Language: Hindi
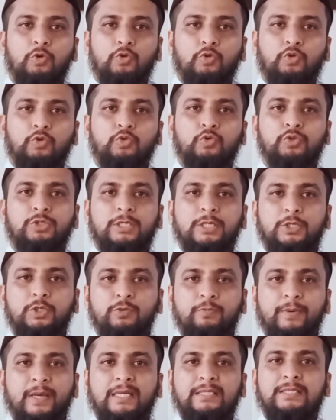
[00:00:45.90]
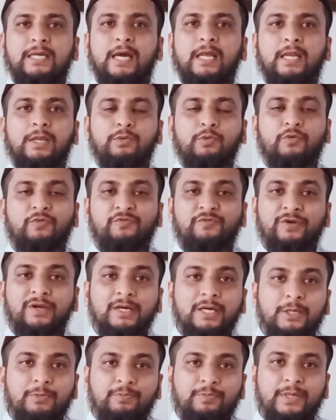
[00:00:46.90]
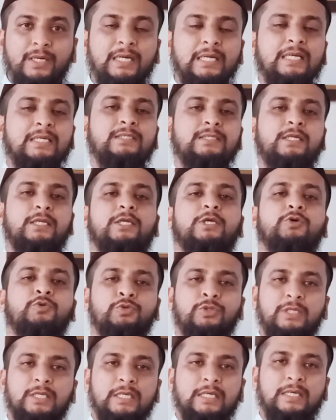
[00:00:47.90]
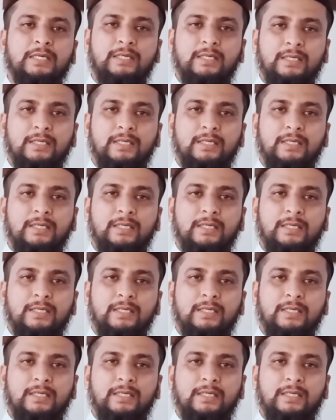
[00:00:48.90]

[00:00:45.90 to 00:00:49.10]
तो उसकी जो पहचान है वो फिंगरप्रिंट के ज़रिए होती है